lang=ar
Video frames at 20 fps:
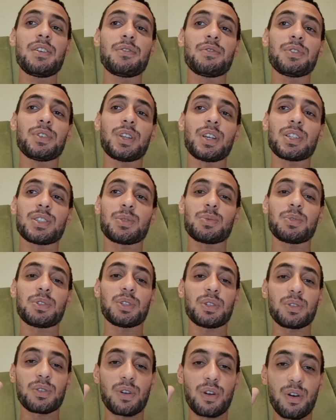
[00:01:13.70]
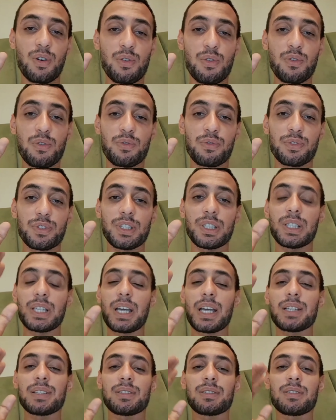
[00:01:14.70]
في ناس بتكرهه في
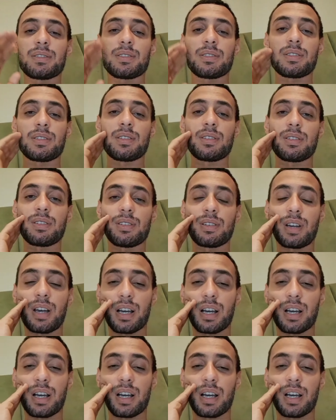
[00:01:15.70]
ناس آه،